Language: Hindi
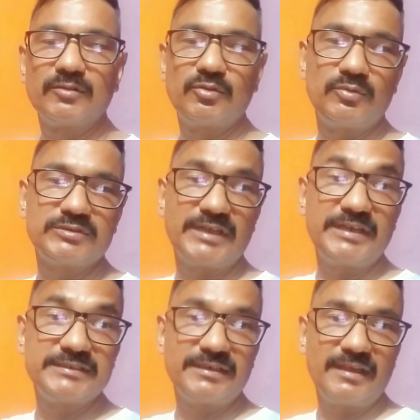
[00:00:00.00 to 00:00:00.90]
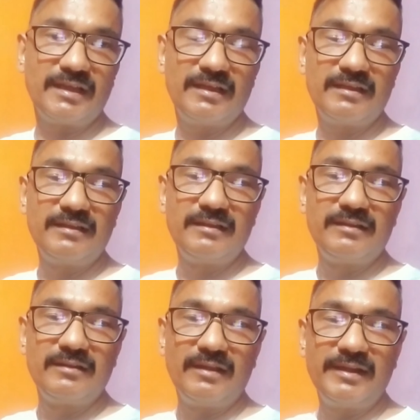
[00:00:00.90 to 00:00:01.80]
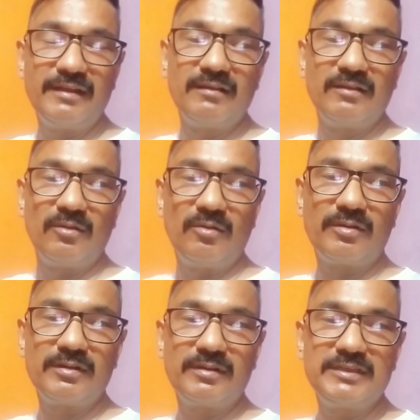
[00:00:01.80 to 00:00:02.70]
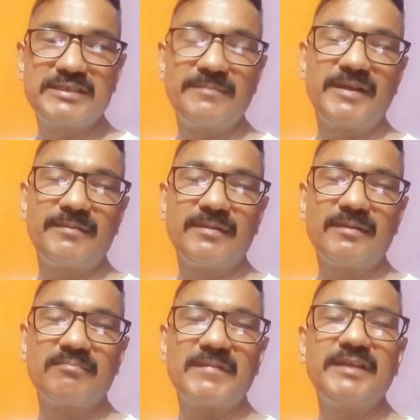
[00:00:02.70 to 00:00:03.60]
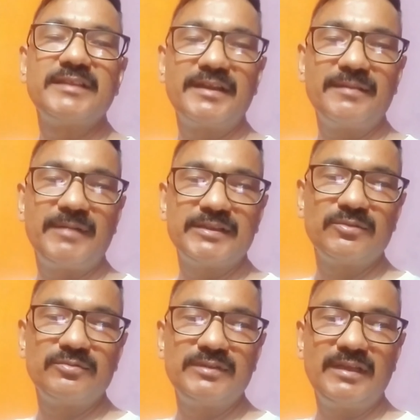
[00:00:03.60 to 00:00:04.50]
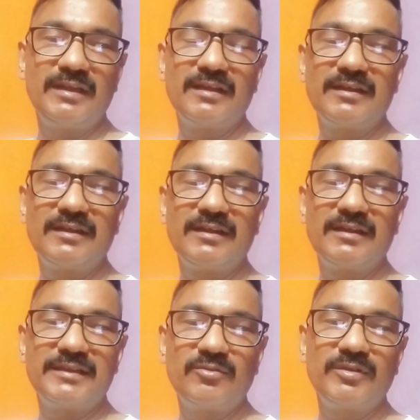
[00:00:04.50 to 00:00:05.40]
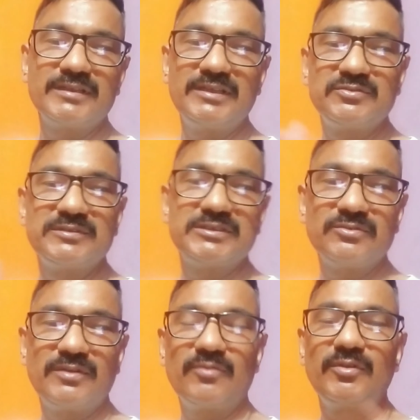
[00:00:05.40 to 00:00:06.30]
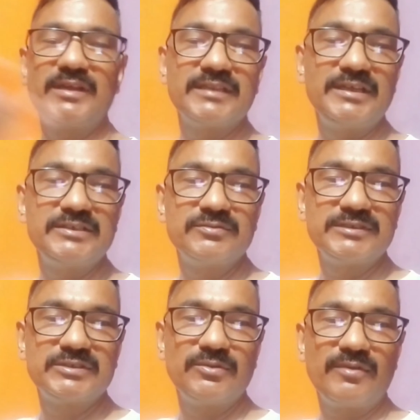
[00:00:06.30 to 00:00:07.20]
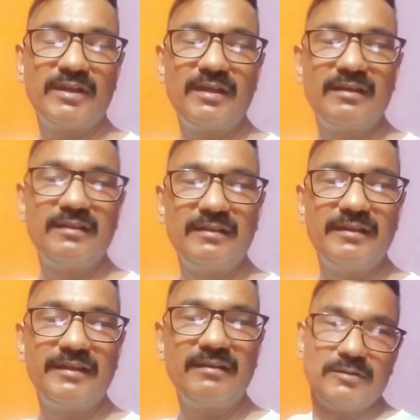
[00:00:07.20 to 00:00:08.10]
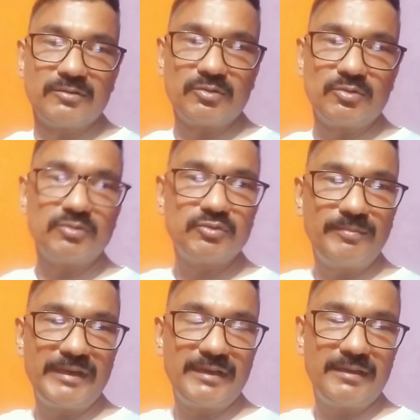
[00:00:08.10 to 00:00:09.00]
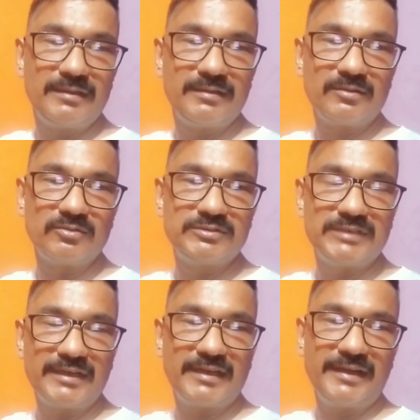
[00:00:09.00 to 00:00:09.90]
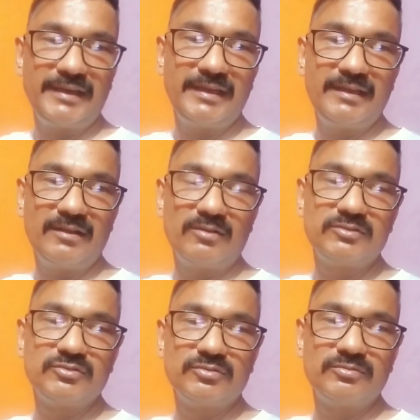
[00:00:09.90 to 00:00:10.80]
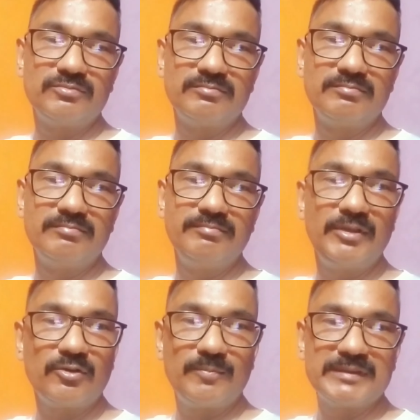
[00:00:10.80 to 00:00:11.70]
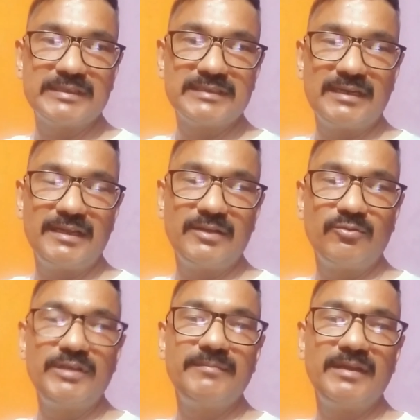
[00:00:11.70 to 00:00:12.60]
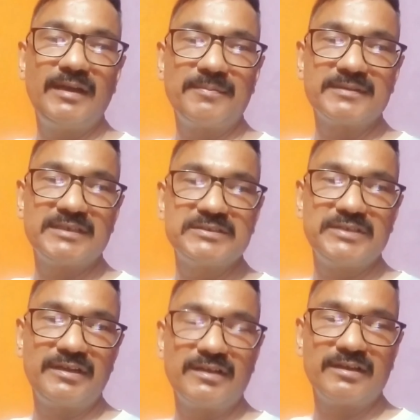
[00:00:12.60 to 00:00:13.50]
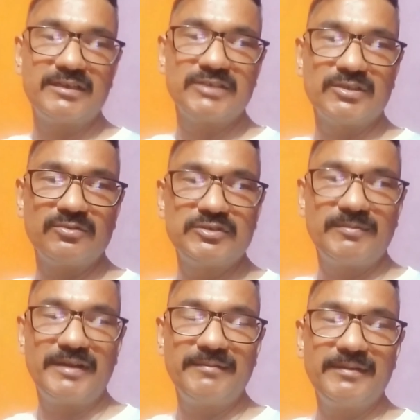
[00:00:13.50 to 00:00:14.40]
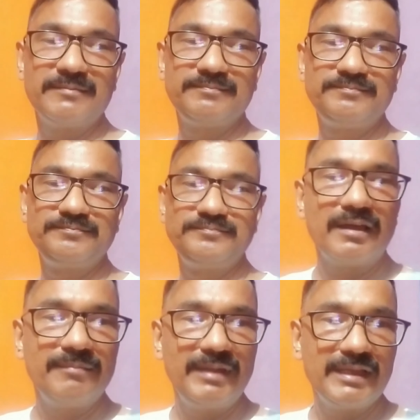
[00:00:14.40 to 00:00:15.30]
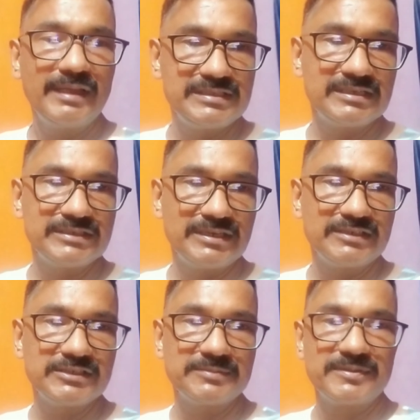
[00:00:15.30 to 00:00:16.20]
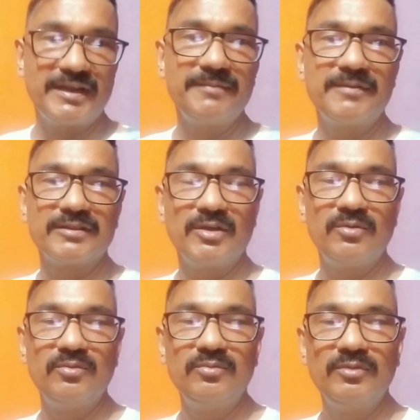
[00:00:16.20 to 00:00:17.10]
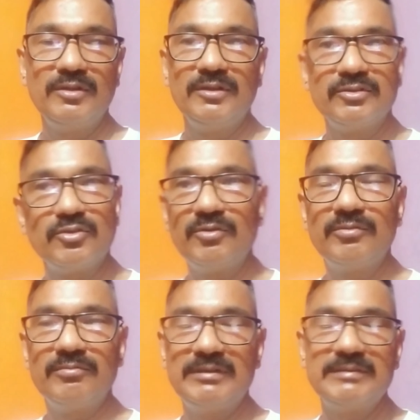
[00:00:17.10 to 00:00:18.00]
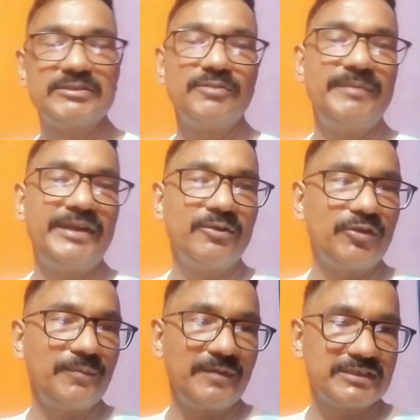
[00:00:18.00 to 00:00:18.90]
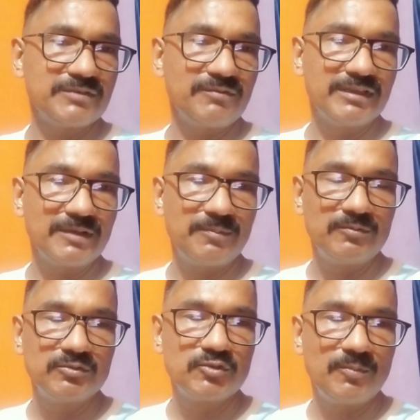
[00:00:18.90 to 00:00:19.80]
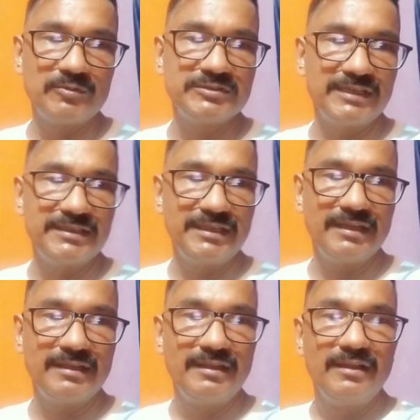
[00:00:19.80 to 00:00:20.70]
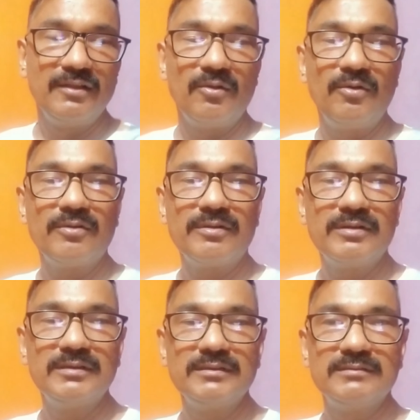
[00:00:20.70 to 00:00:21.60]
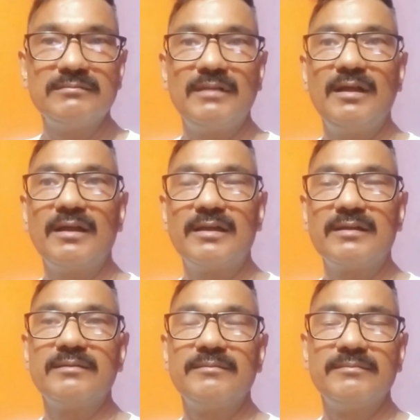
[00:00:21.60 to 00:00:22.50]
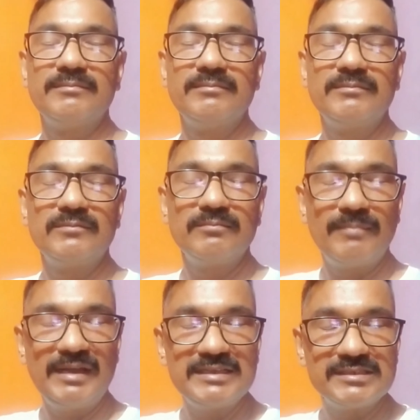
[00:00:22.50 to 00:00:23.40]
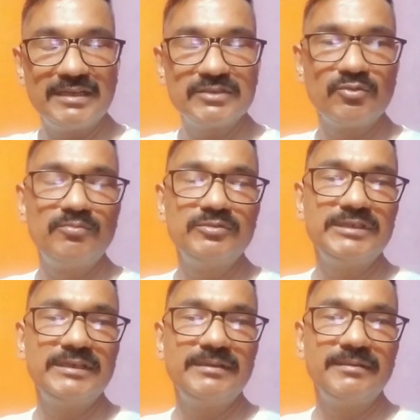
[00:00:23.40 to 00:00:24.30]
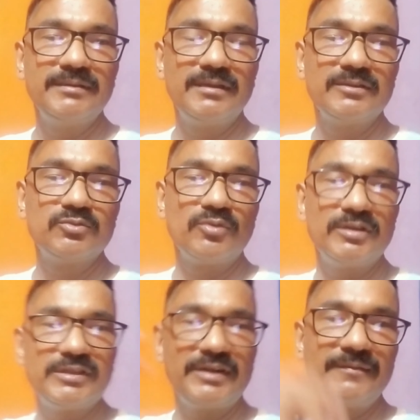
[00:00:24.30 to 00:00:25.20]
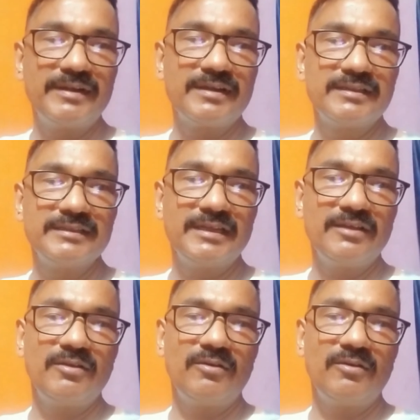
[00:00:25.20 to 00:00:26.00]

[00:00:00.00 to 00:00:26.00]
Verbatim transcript: तो इसका रीज़न क्या है है ना और इसके बारे में कई तरह की बातें होती है अलग अलग तरह की कोई कथा इस वजह से हो रहा कोई कथा इस वजह से हो रहा है ना तो जो मेरे कुछ जानकारी है और जो मेरे को पता चला है वही मैं आपके साथ शेयर करना चाहता हूँ इस बारे में मैं किसी का चैनल सब्सक्राइब करता हूँ तो वैसे तो मेरी नोटिफिकेशन वहाँ तक उसको पहुँच जाती है और अगर बाई चांस वो मुझे तुरंत रिवर्ट कर देता है और